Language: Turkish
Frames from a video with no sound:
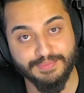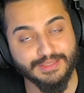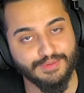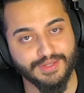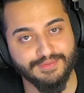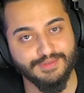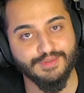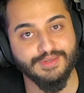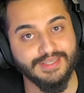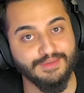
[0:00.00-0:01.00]
Bir sonraki
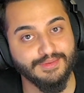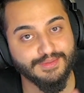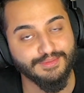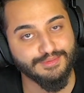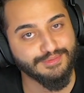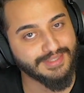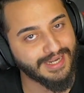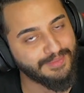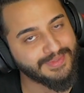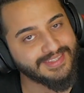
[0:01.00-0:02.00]
video 2.3
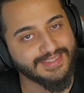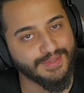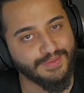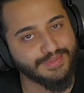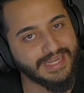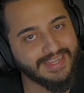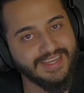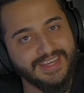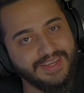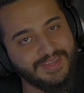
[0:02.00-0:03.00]
güncellemesinden olacak.
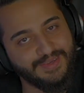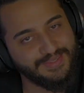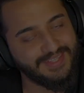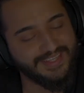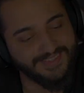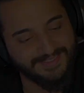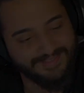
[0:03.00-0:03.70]
Hoşçakalın.